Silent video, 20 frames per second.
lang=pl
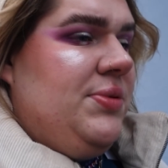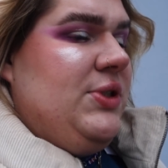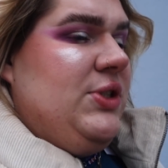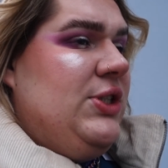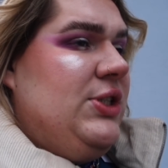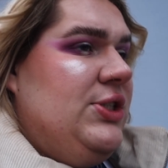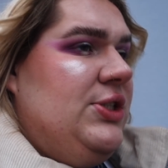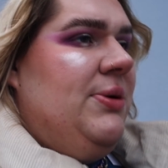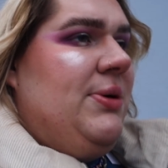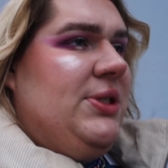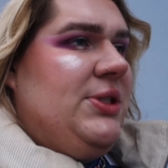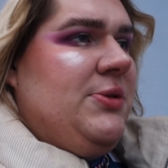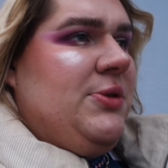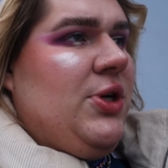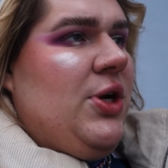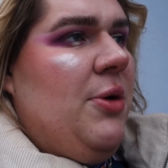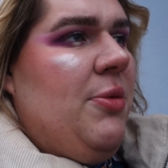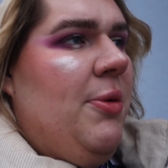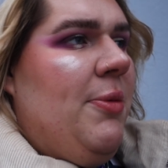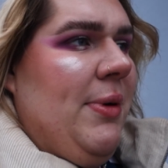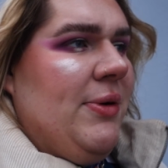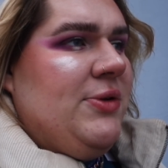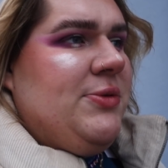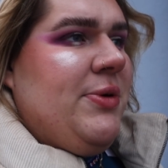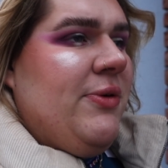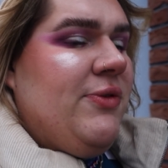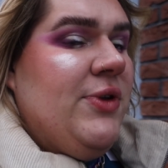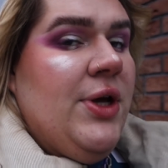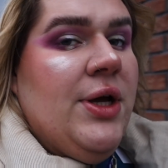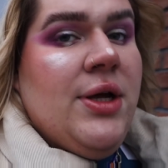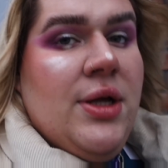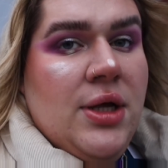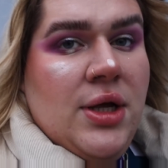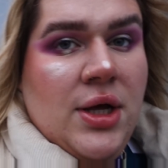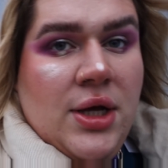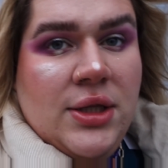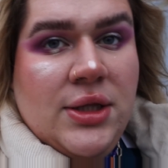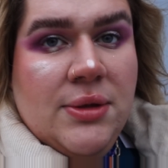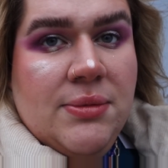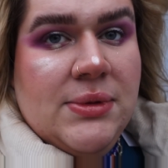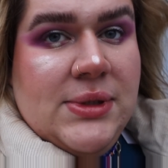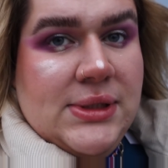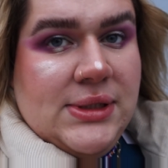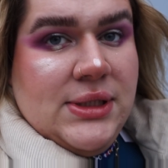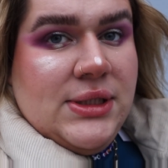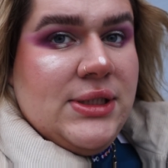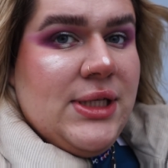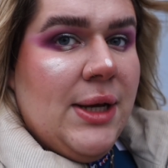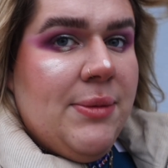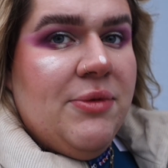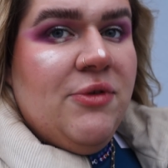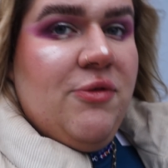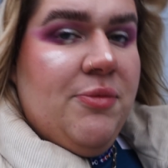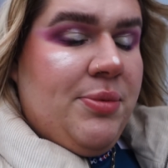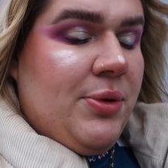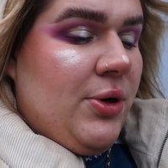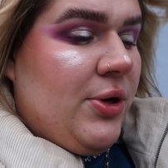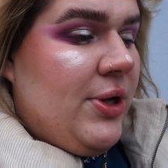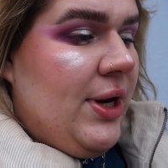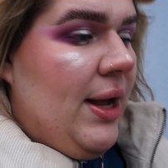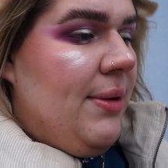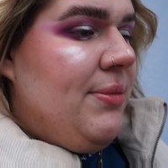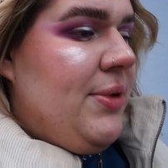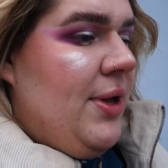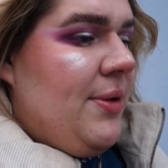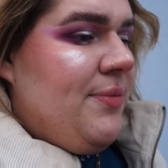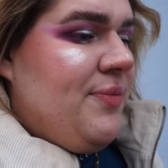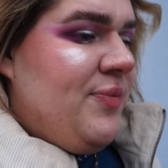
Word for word: nie trzeba się trochę pobawić pewnie tymi zdjęciami w programie.